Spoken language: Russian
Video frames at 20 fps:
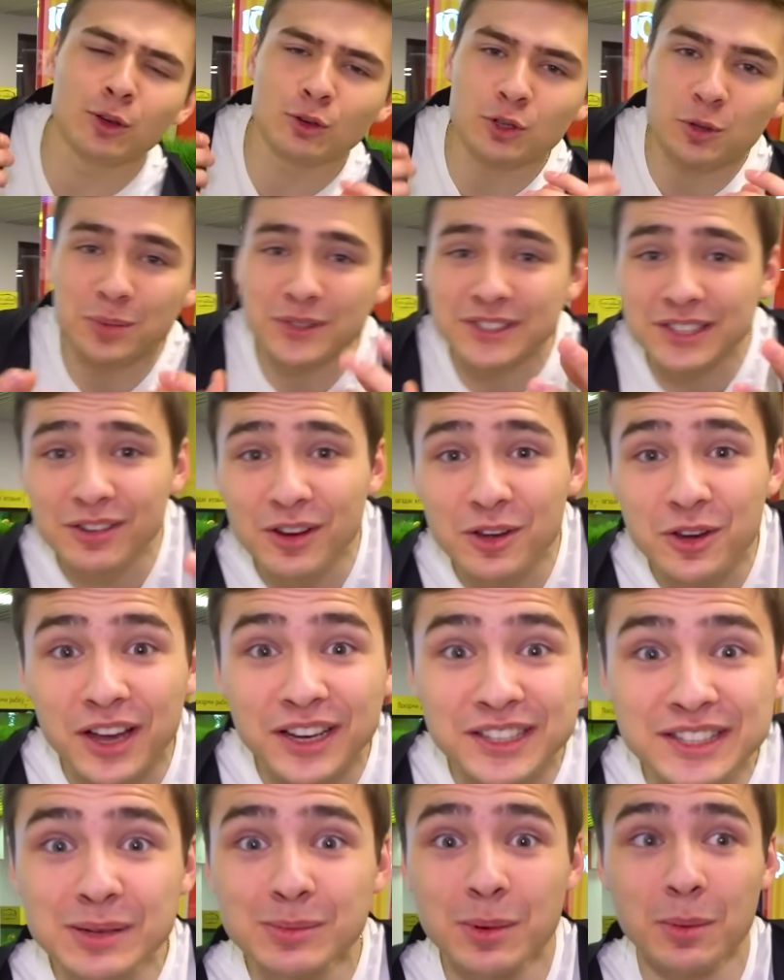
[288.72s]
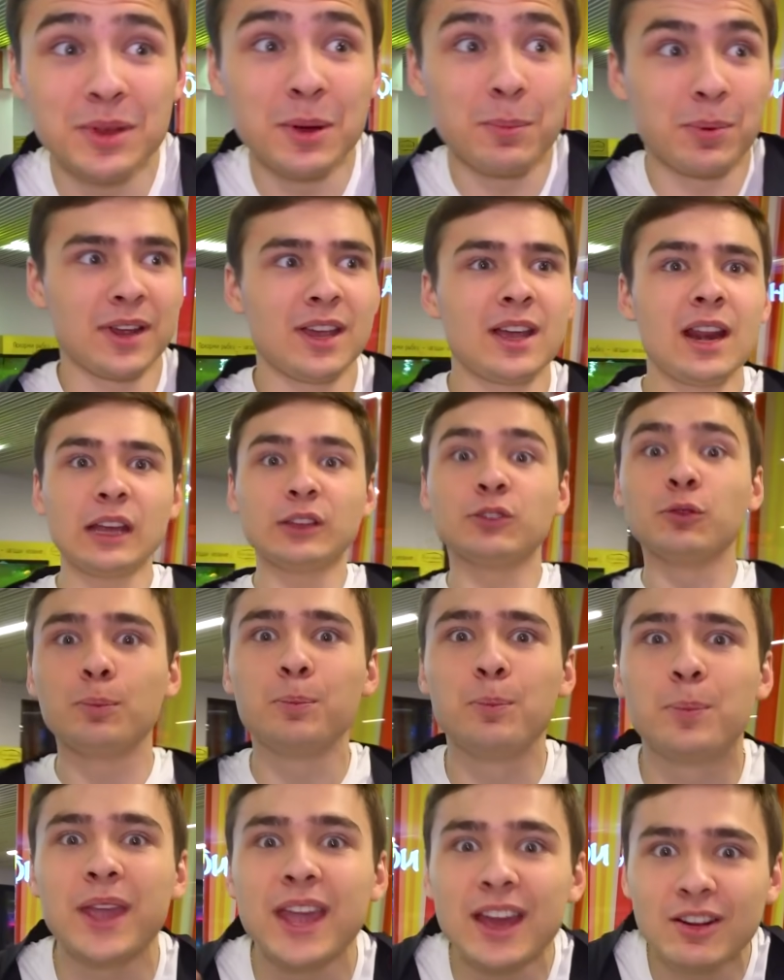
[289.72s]
я уже представляю, как Дима мне проиграет в
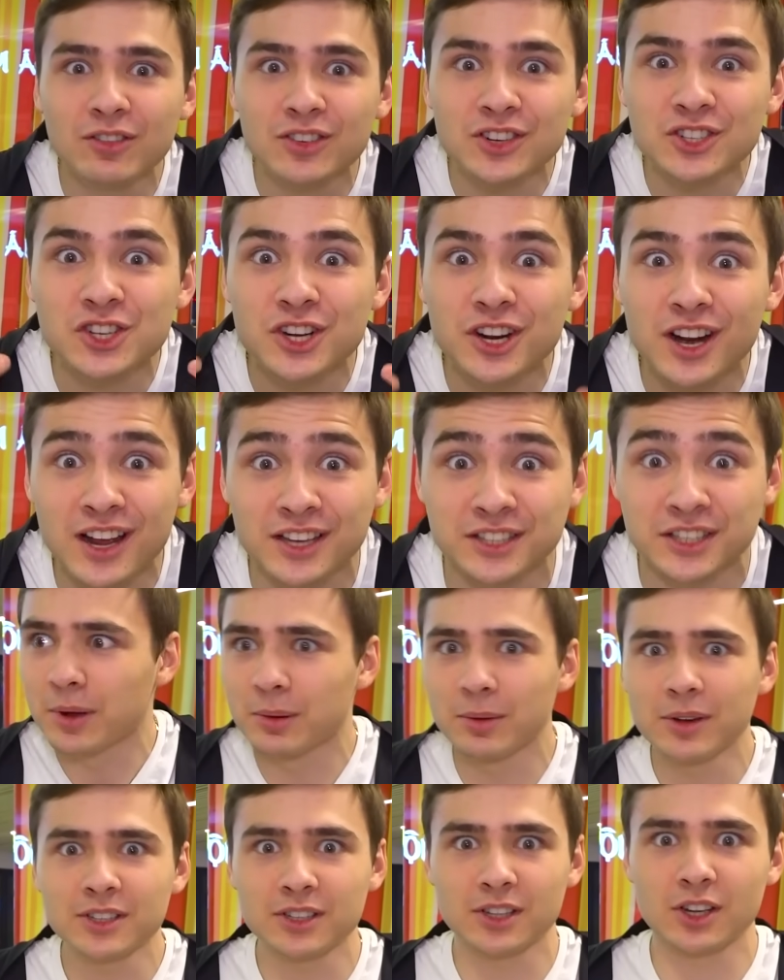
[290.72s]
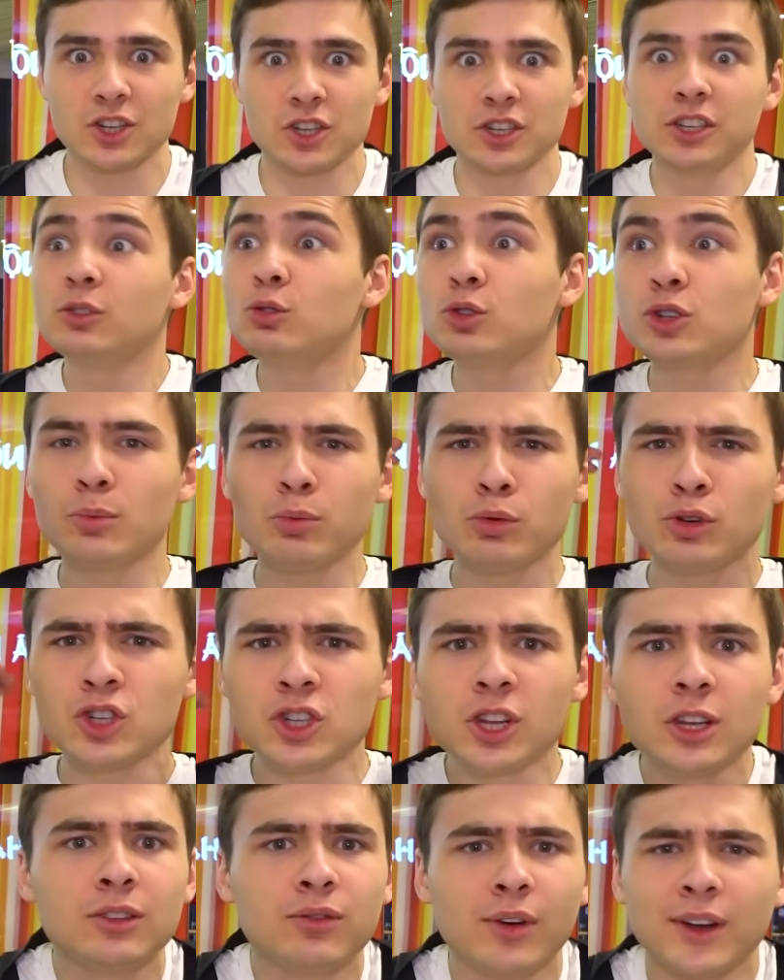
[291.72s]
первый же раз. Понимаете, даже не нужно будет
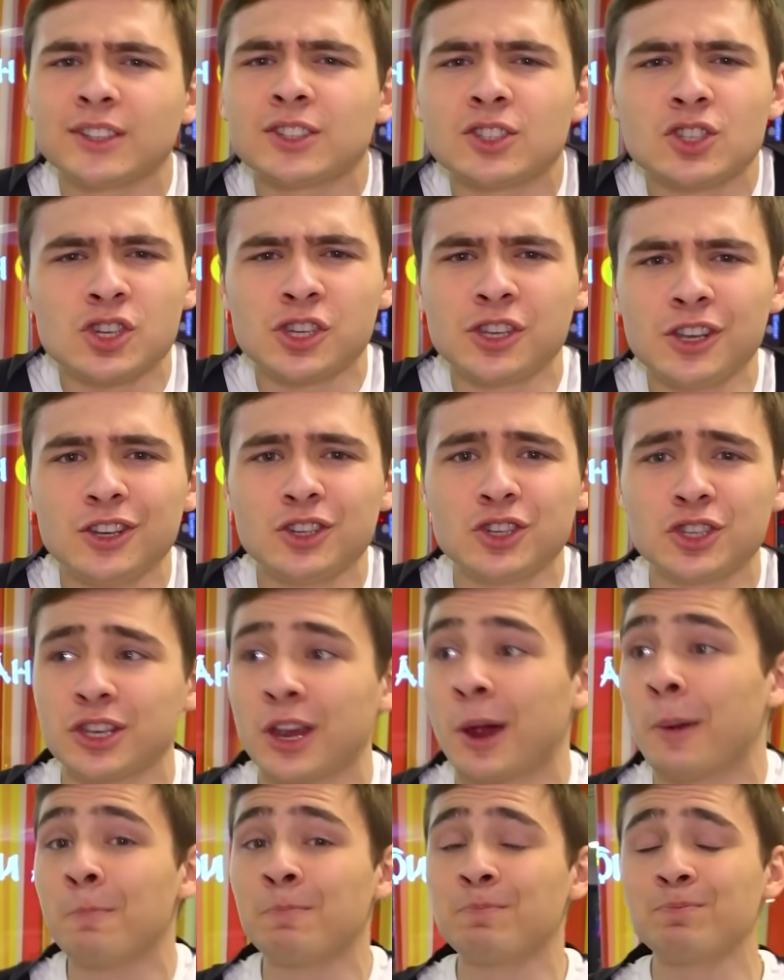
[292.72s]
ждать 24 часа.